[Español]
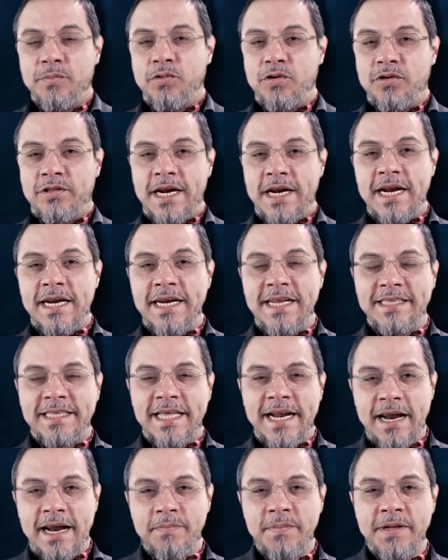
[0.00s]
podrán
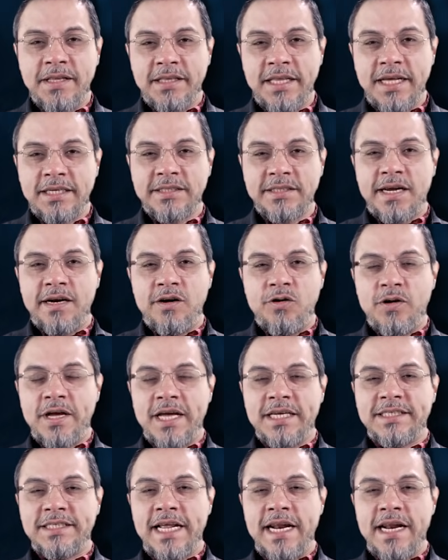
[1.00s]
literalmente hacer lo
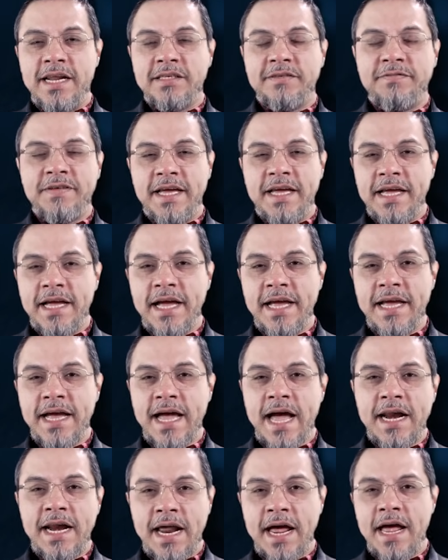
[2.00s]
que se les venga en
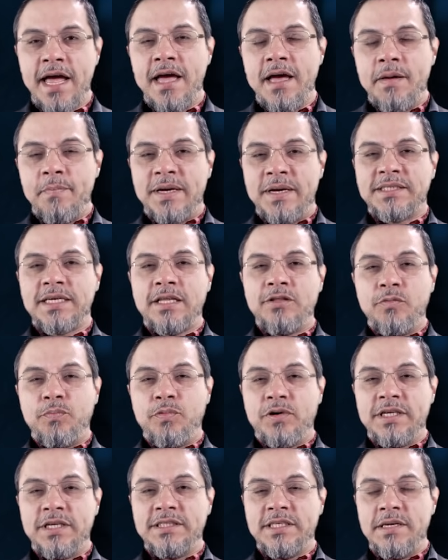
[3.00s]
gana, pasando
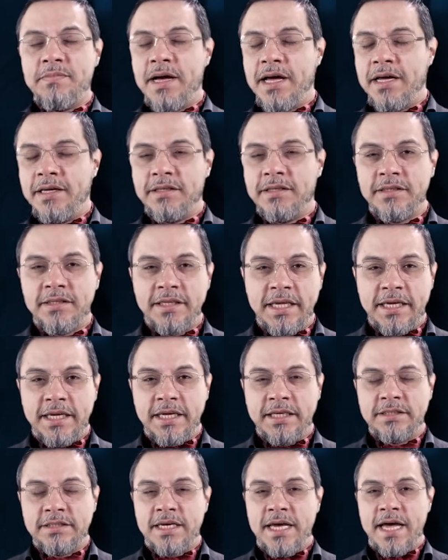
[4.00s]
por encima de
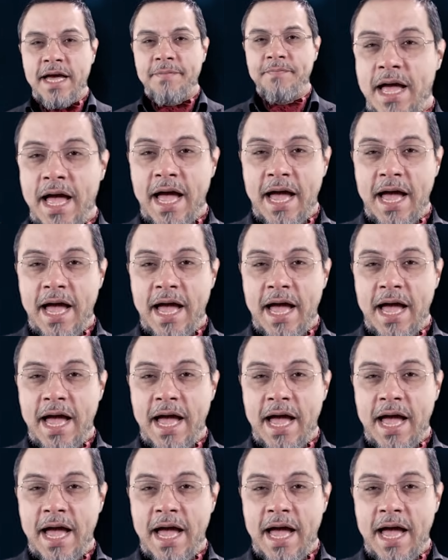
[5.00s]
quien sea.